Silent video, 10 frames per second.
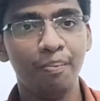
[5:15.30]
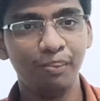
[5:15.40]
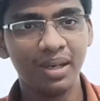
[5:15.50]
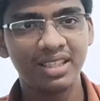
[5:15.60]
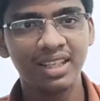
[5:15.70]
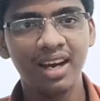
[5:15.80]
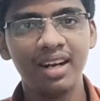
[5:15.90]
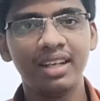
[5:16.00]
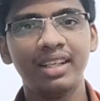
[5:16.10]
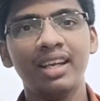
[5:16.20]

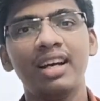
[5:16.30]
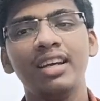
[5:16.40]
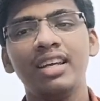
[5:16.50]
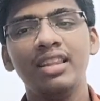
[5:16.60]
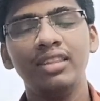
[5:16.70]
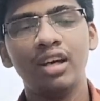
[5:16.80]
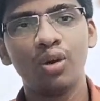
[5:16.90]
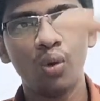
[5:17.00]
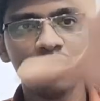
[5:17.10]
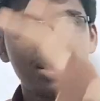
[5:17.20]
மெஜாரிட்டியாக இந்த
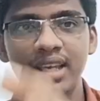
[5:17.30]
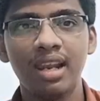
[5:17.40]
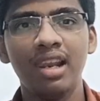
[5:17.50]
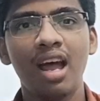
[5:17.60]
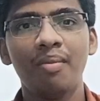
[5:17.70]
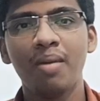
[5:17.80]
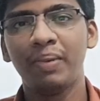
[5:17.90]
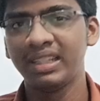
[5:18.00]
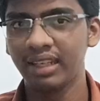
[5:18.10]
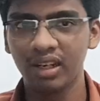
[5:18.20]
ரோல்ஸ் எல்லாமே
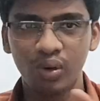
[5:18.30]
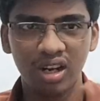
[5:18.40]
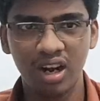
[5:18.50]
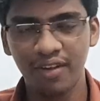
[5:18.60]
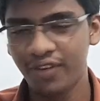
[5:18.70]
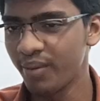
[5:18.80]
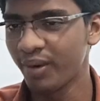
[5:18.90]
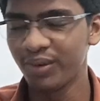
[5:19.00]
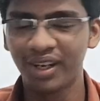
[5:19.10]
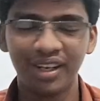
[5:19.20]
பார்த்தீங்கன்னா உங்களுக்கு ஆஃபர்
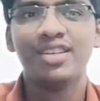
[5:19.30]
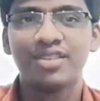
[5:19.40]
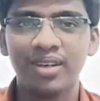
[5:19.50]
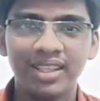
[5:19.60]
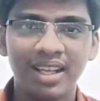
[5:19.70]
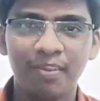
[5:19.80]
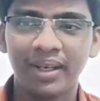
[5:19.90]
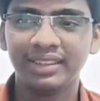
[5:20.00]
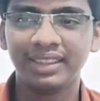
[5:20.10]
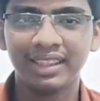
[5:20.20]
பண்ணுவாங்க ஸோ இதுதான்
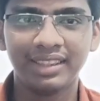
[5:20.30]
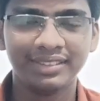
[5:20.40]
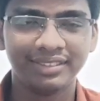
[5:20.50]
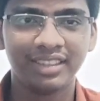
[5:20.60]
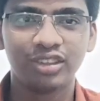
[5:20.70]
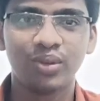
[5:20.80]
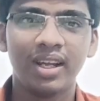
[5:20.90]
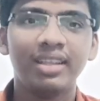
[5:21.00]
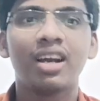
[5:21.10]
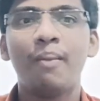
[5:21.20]
பார்த்தீங்கன்னா நான் சொன்ன
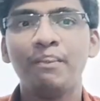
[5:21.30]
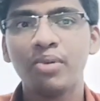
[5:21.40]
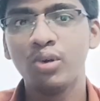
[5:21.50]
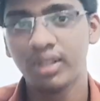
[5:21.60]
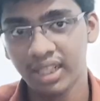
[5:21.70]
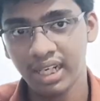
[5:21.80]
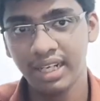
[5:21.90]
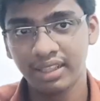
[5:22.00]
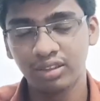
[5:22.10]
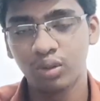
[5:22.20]
அந்த கம்ப்யூட்டர்
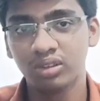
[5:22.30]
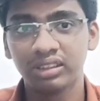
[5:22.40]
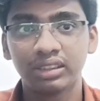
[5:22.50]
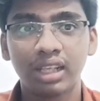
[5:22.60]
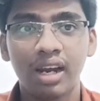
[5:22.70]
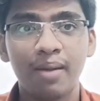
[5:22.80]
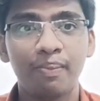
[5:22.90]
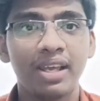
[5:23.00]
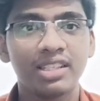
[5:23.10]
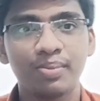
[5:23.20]
ரிலேட்டட் கோர்சஸ்க்கான
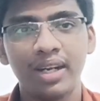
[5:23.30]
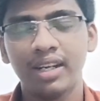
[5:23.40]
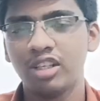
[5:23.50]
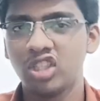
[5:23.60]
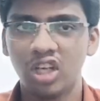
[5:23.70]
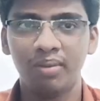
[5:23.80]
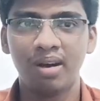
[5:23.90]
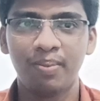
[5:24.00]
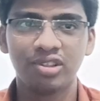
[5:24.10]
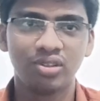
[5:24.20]
பிளேஸ்மெண்ட் அண்ட் ஜாப்
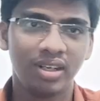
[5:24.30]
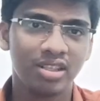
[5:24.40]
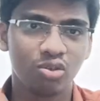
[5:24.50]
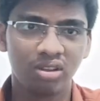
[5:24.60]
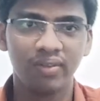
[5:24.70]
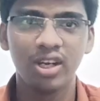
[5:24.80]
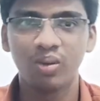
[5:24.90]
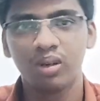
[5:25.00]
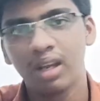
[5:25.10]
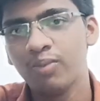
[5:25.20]
ஆப்பர்ச்சுனிட்டிஸ் இந்த வீடியோ
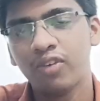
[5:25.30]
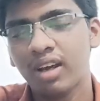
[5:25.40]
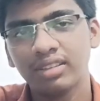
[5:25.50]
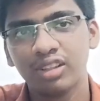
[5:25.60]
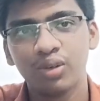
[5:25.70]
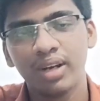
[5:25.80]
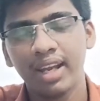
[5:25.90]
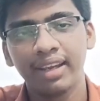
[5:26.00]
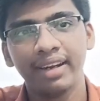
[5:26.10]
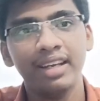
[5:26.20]
உங்களுக்கு ஹெல்ப்ஃபுல்லாக இருந்திருக்கும்னு
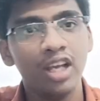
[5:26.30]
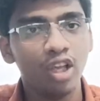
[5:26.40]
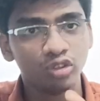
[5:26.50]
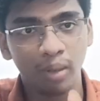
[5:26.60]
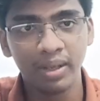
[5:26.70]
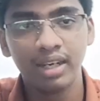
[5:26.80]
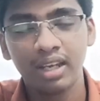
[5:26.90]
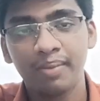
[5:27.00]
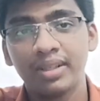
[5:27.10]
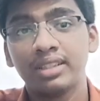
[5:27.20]
நினைக்கிறேன் ஸோ அப்படி
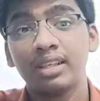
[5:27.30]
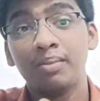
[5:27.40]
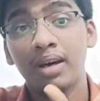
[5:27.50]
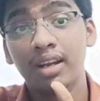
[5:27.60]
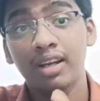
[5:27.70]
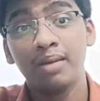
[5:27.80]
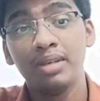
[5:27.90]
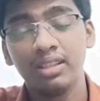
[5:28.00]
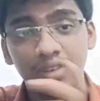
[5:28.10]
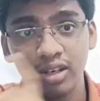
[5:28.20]
இருக்கிற பட்சத்தில் மறக்காமல்
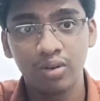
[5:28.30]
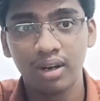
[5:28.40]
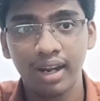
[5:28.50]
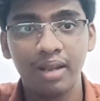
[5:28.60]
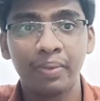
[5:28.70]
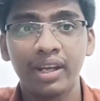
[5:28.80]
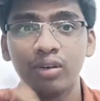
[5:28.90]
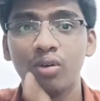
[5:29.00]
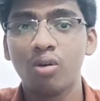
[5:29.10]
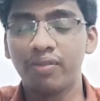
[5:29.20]
இந்த வீடியோக்கு ஒரு லைக்
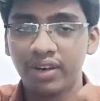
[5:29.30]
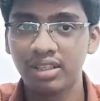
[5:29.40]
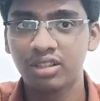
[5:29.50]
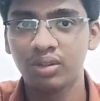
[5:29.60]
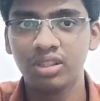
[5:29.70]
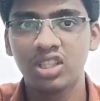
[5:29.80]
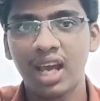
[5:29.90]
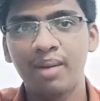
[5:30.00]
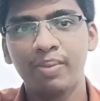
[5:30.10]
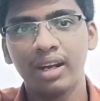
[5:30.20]
பண்ணிக்கோங்க உங்கள் ஃப்ரெண்ட்ஸ்க்கும் வந்து
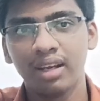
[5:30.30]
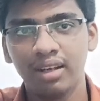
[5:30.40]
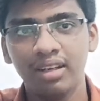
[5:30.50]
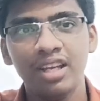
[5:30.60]
ஷேர் பண்ணுங்கள்